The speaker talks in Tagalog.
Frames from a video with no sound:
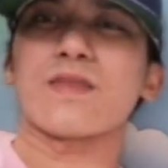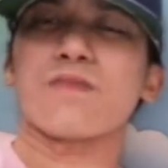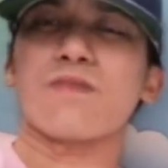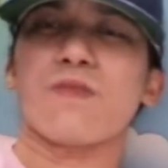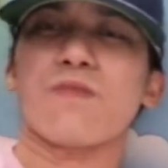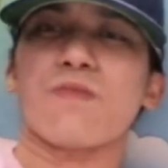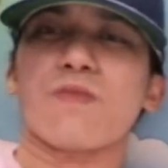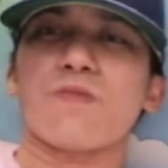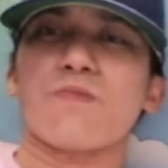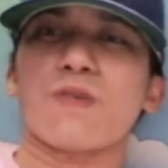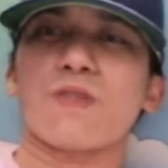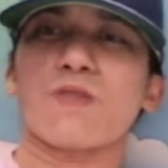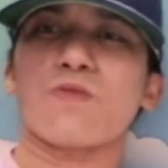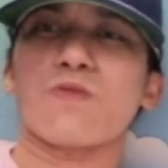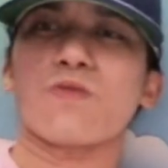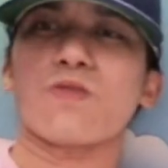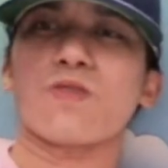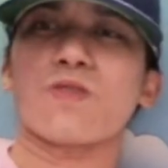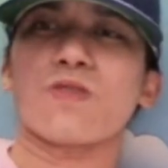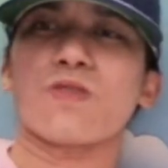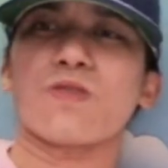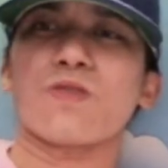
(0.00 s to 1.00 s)

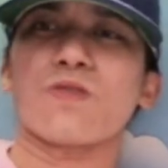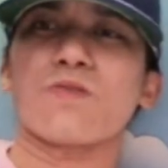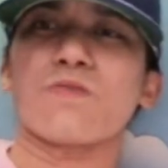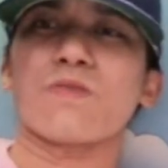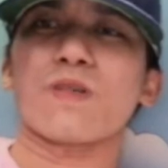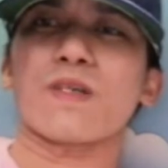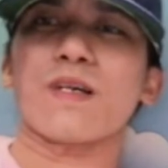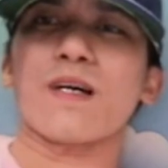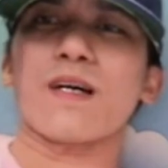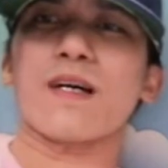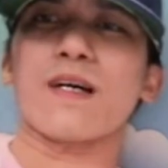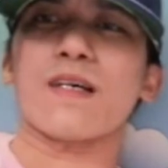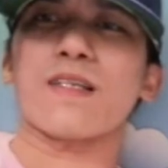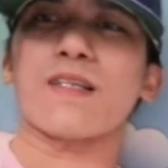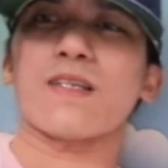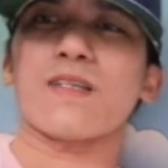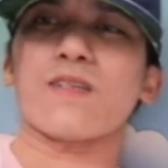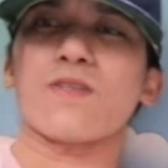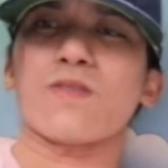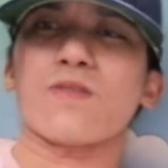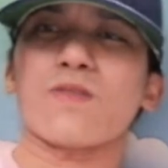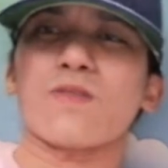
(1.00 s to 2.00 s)
mapagpatuloy ko yung pag-aaral
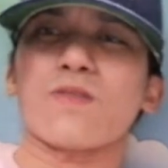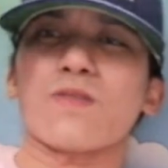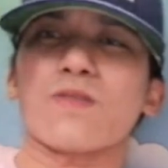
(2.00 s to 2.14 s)
ko.